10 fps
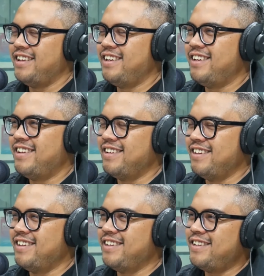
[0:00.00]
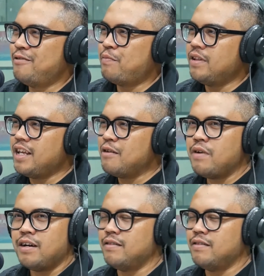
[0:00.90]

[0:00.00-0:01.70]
Oh dapur orang, nggak enak juga ya.